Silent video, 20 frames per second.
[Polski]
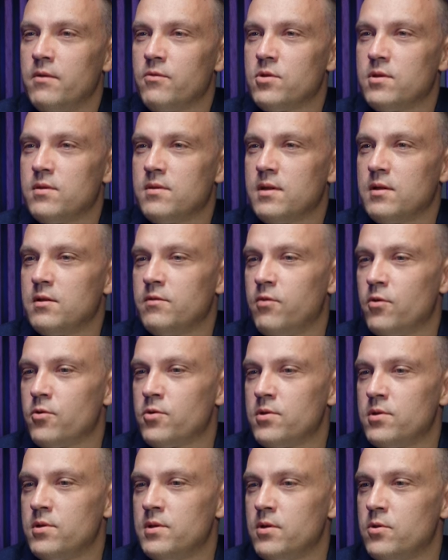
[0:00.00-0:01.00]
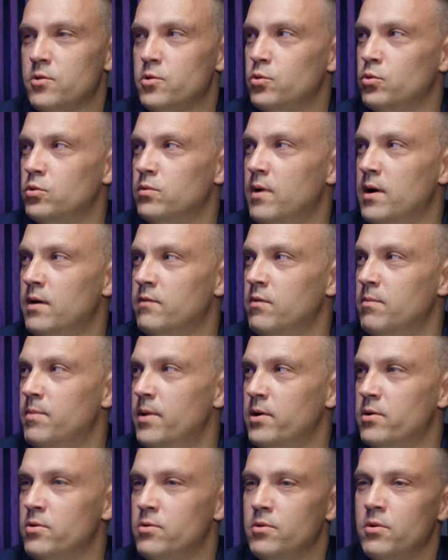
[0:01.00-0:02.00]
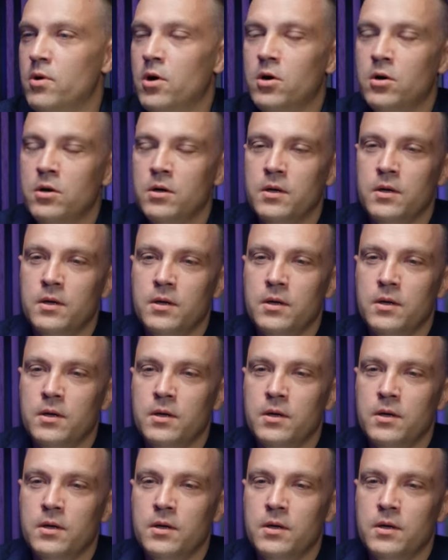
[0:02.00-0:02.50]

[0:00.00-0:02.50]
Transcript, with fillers: wszystkie tworzyć na źródłach w oparciu o